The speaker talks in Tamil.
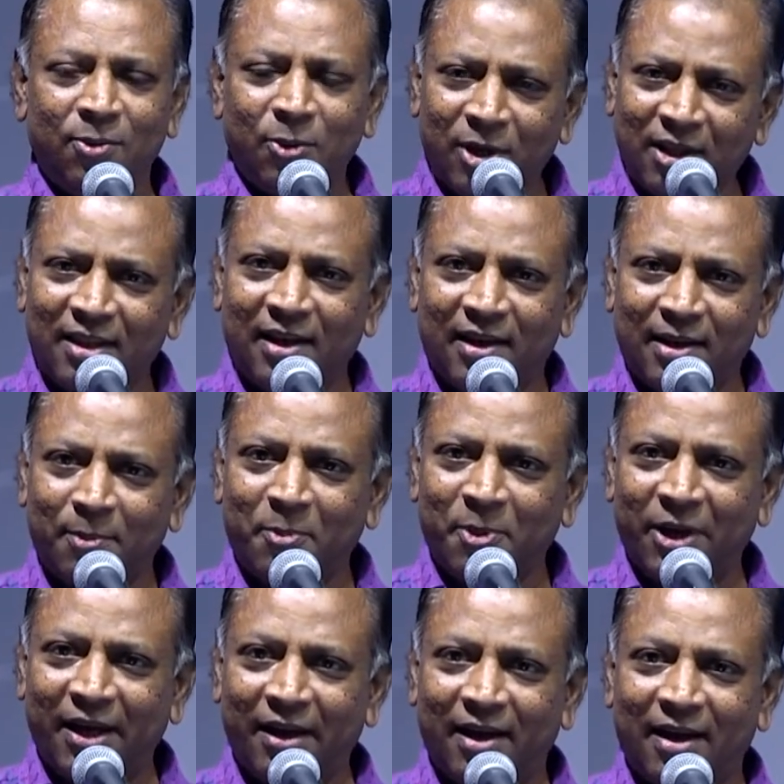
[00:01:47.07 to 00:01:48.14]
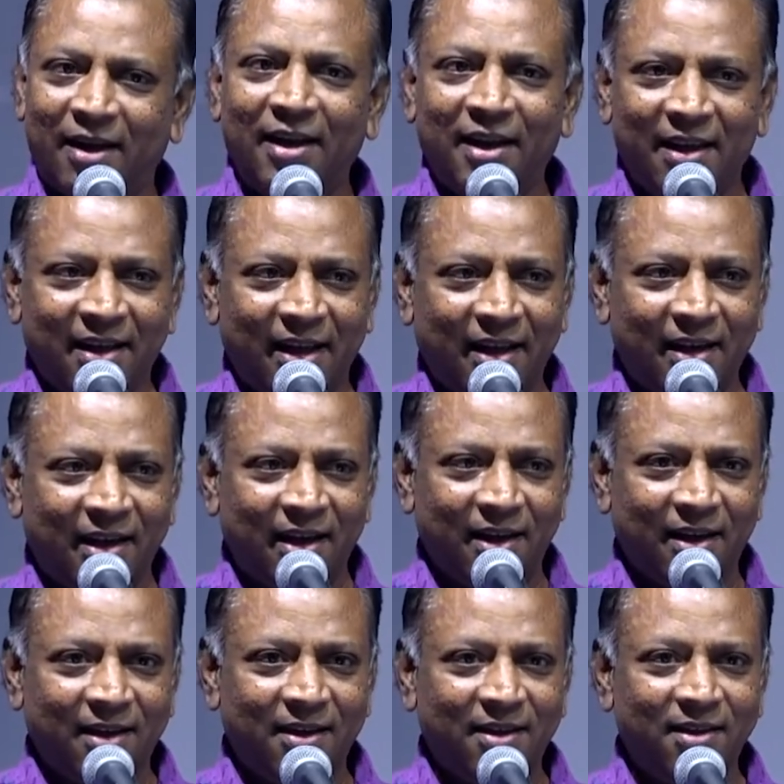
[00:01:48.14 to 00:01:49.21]
ஒருத்தர்கிட்ட போய் அன்னை
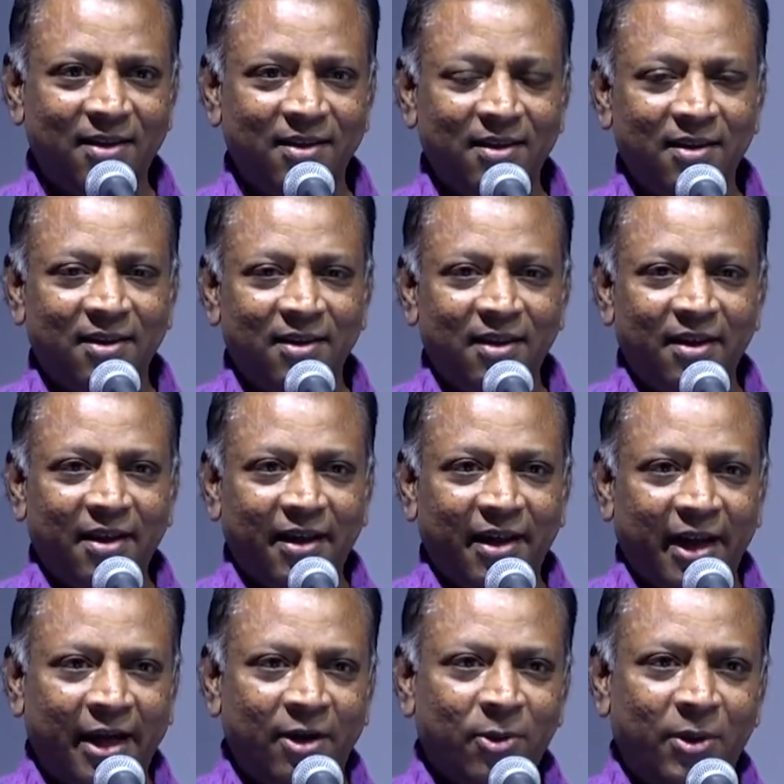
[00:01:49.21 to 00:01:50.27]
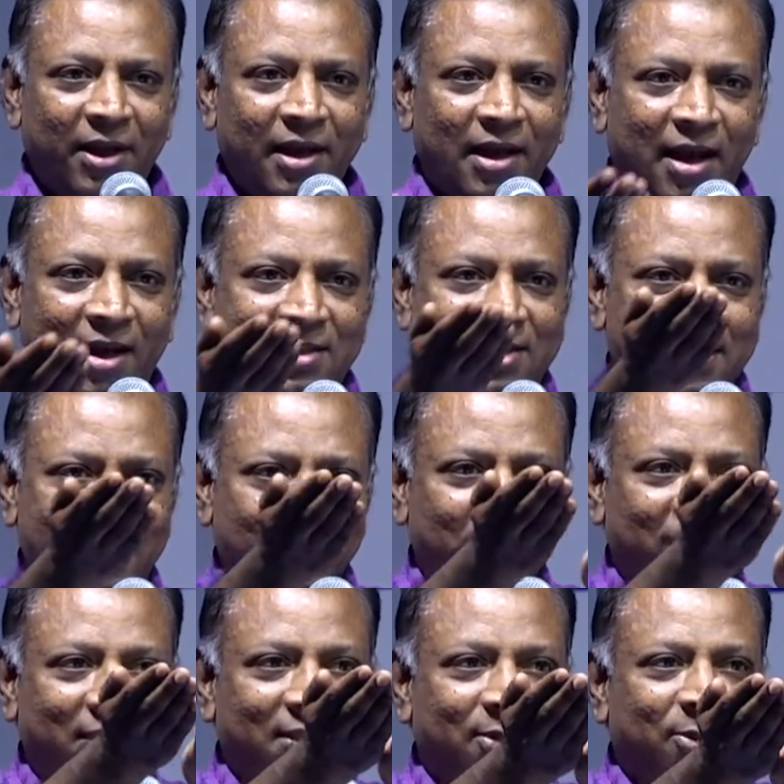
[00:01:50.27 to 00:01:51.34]
கேட்குறாங்க என்னுடைய
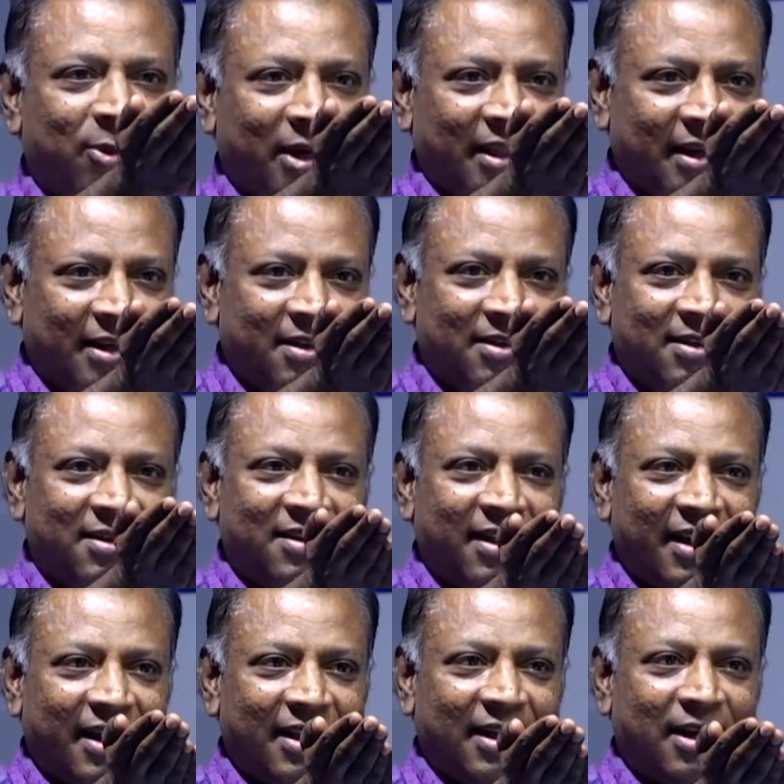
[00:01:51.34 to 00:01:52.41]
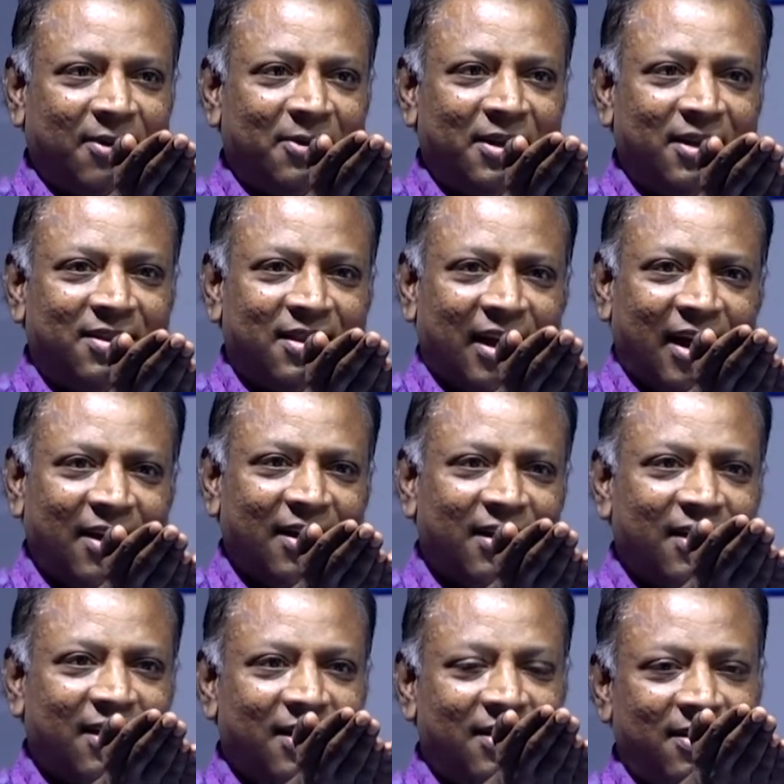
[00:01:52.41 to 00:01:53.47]
ஆசிரமத்து குழந்தைகளுக்கு ஏதாவது
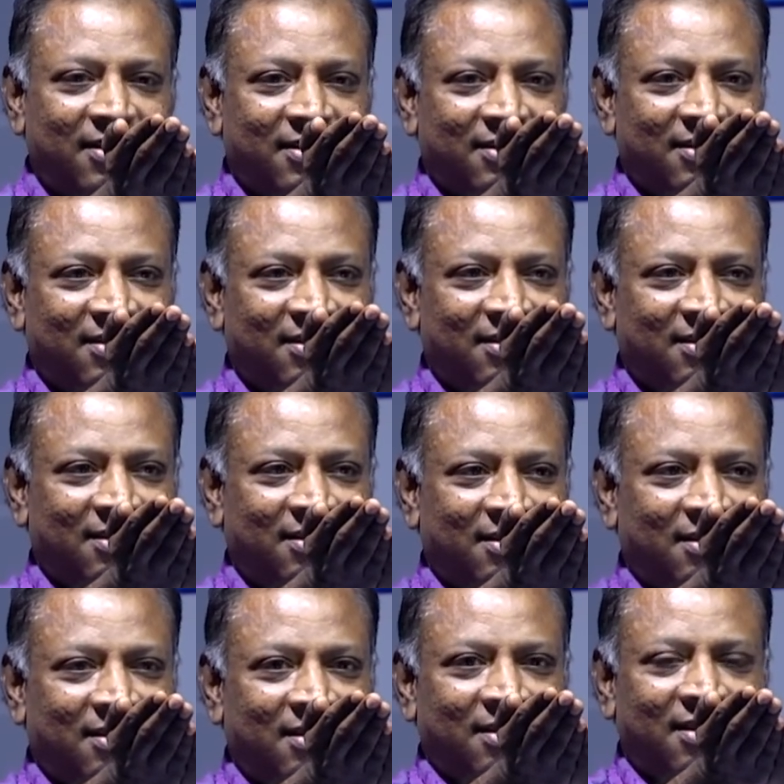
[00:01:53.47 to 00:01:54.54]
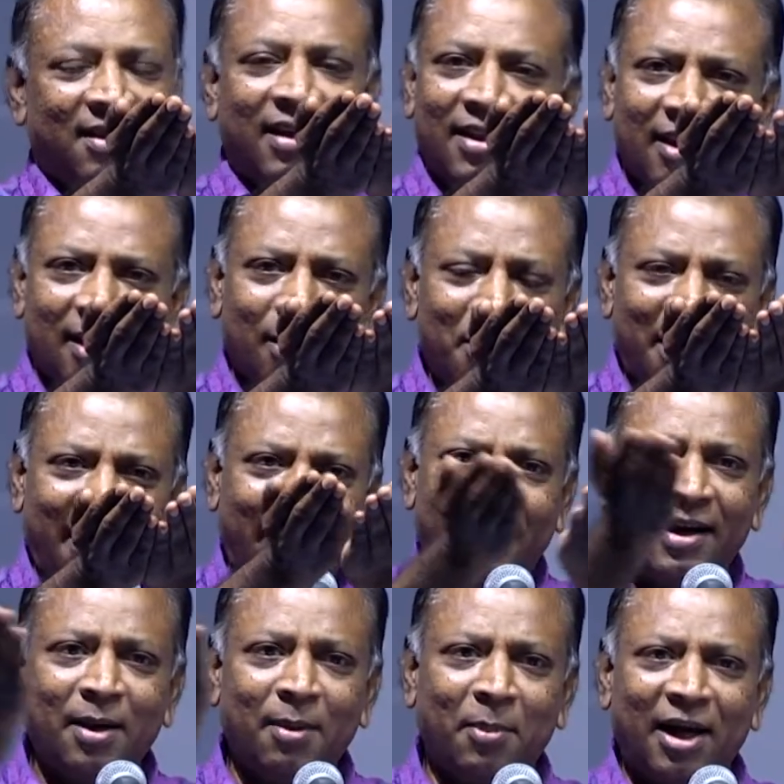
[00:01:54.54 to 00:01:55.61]
தாருங்கள் அந்த நபர்
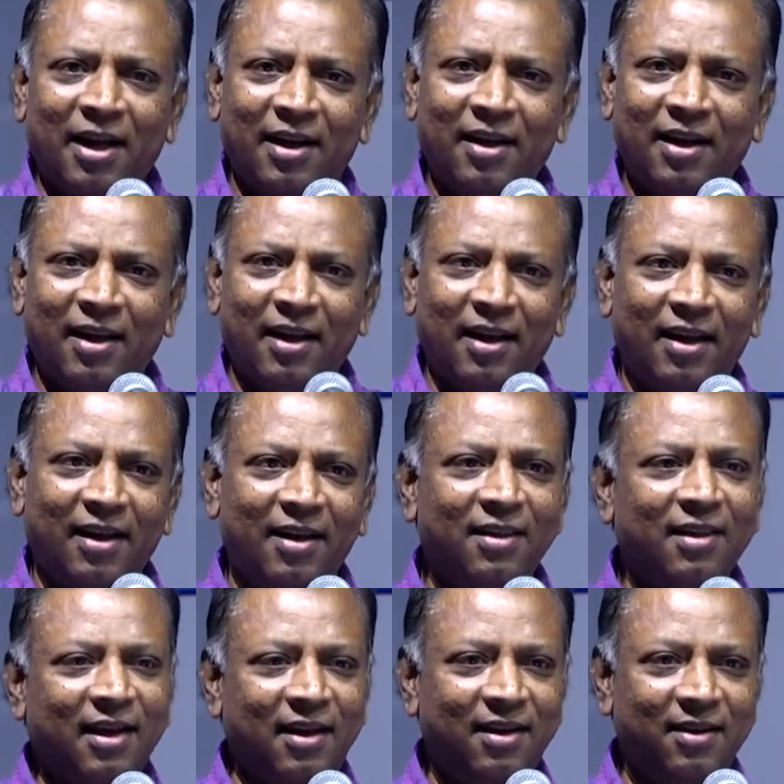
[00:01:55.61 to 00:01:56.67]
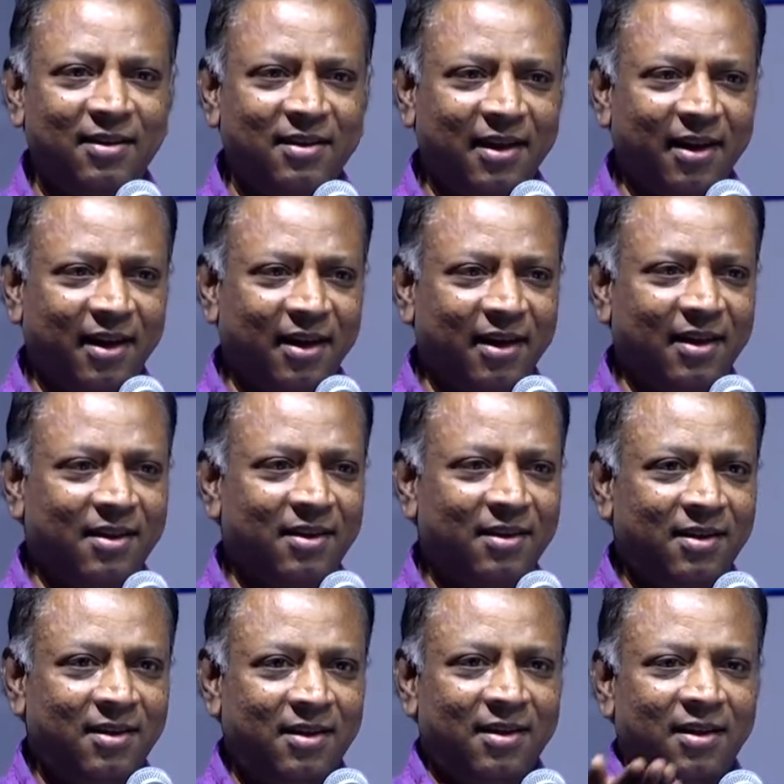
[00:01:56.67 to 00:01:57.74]
என்ன மனநிலையில் இருந்தாருன்னு தெரியல
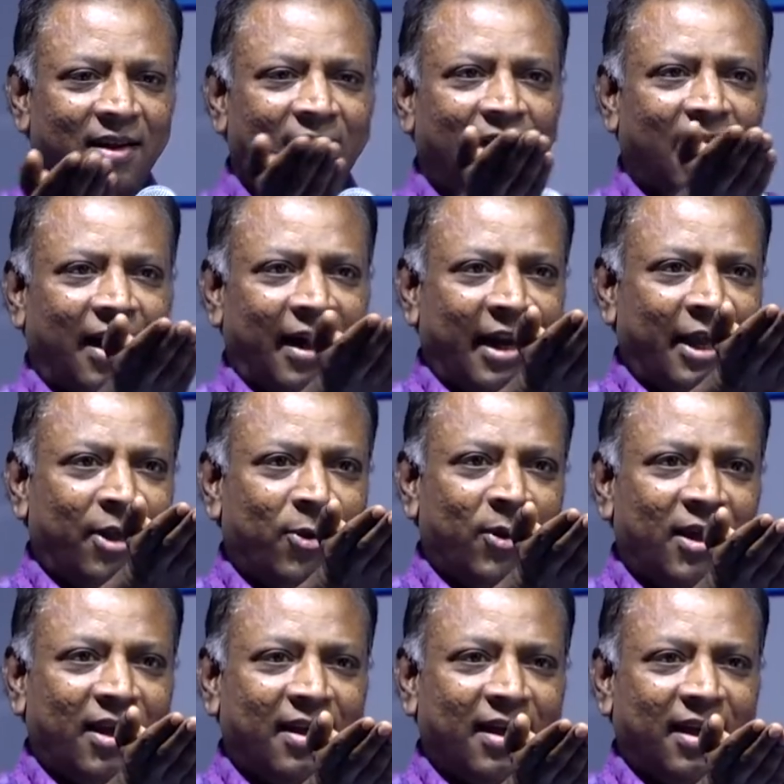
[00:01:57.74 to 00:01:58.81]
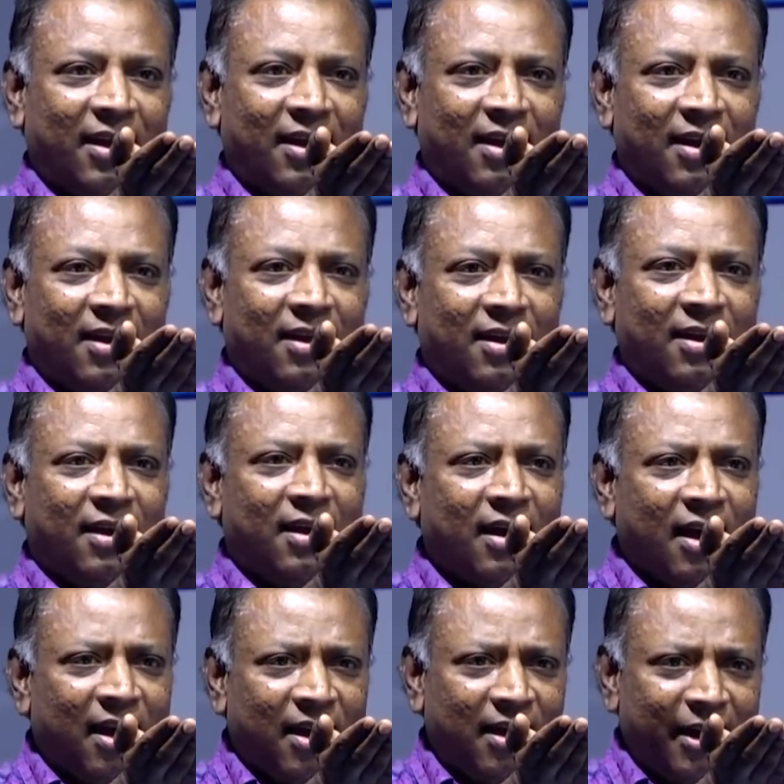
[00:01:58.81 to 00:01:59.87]
அன்னையோட கையில்
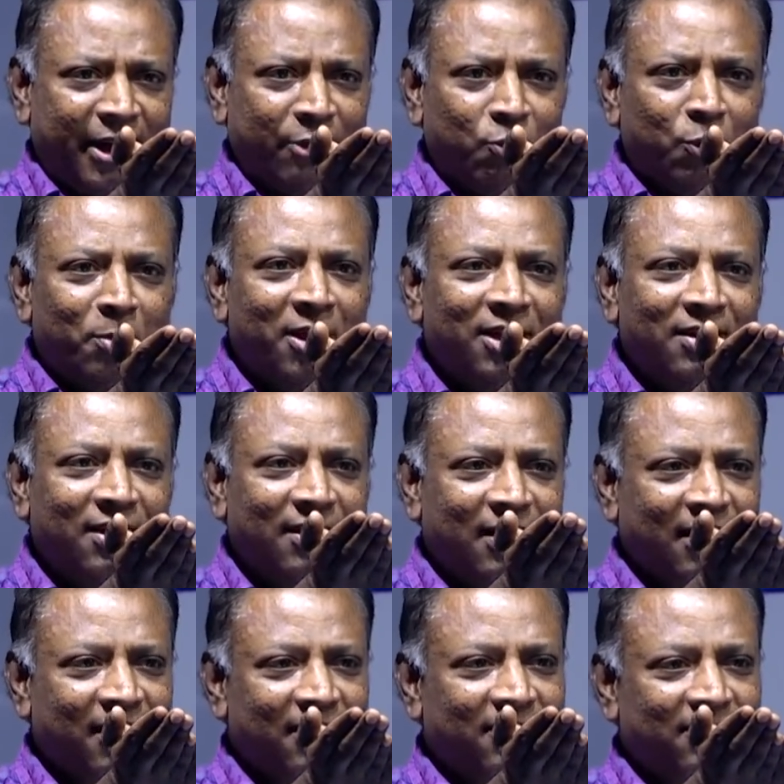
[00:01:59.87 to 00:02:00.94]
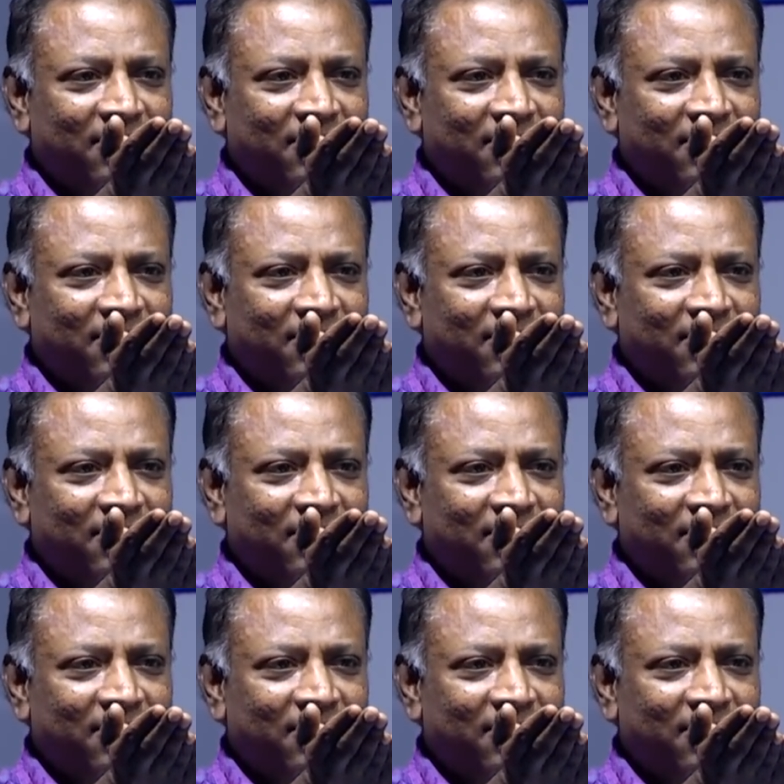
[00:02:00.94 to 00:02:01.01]
காரி உமிழ்ந்துட்டார்